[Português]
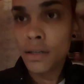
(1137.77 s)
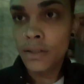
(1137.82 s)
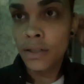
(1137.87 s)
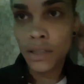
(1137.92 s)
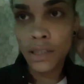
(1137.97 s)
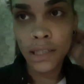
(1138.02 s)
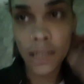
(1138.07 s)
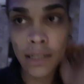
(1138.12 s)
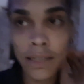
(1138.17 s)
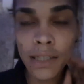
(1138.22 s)
a
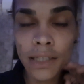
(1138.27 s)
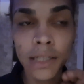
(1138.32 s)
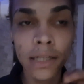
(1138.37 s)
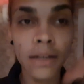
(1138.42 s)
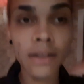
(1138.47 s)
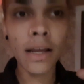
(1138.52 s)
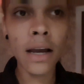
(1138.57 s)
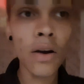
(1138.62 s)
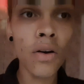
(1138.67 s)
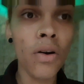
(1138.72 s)
gente tá
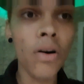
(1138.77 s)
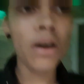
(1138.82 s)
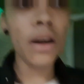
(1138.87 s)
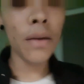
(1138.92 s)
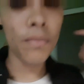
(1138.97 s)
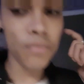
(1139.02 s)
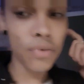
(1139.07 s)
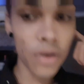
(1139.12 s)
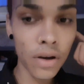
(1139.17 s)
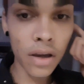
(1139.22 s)
deixando
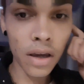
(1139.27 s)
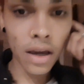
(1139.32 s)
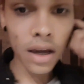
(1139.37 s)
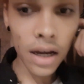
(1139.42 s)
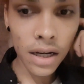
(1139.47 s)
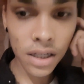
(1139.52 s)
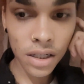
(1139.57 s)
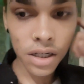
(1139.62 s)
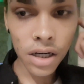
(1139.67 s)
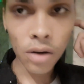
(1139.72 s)
agora, porque
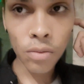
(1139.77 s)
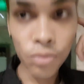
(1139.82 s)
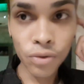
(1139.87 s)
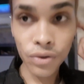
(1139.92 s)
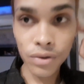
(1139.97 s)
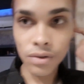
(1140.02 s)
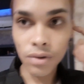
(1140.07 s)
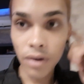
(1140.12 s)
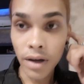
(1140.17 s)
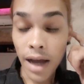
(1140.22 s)
a gente
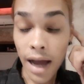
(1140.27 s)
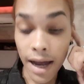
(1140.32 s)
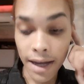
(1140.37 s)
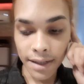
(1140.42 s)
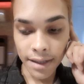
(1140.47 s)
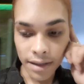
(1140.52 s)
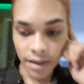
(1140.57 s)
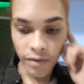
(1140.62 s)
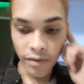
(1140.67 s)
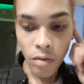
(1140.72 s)
almoçou. Ah,
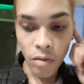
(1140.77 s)
ainda teve